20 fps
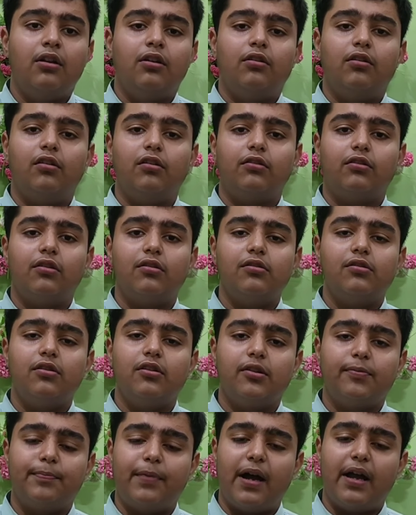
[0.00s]
दोस्तों
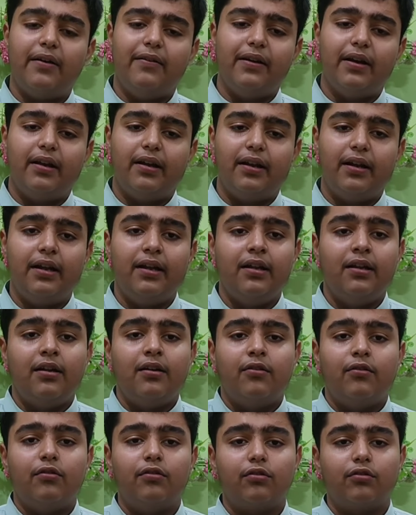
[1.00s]
जो स्पाईवेयर है
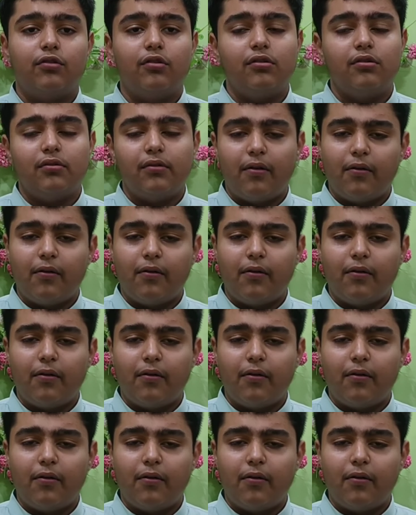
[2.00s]
उसको